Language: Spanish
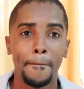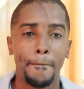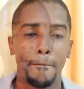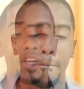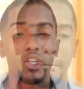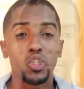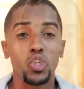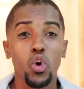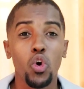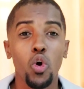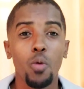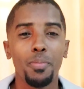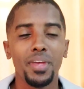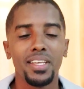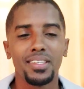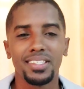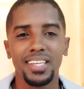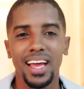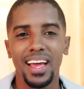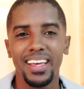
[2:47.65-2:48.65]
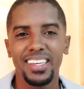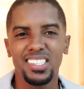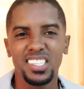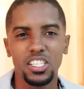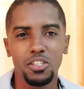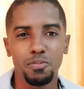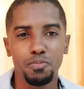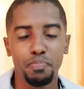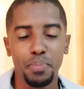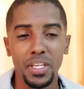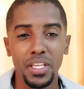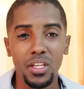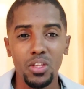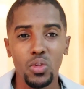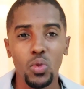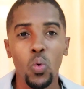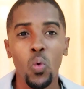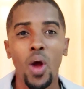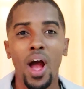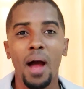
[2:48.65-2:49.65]
Por eso comienza ese
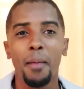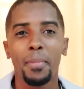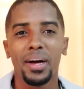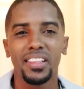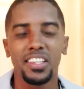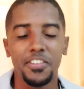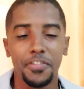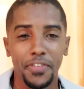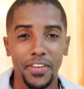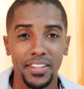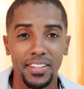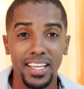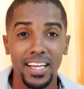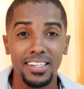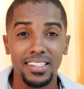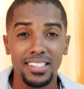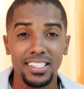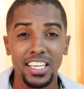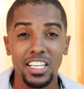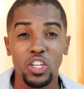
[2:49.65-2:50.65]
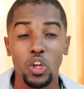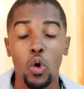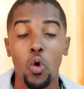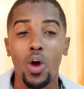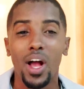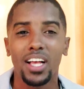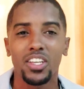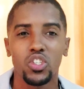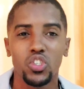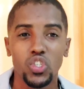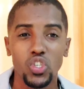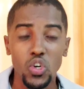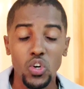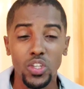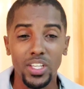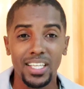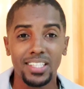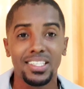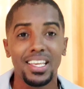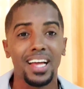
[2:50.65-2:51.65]
espíritu a manifestarse con
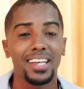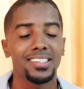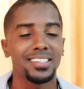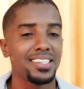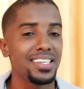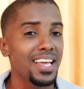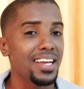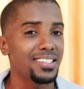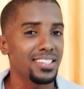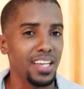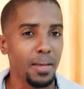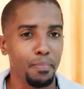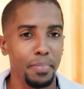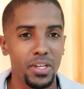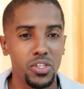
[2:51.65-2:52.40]
acciones que hacía esa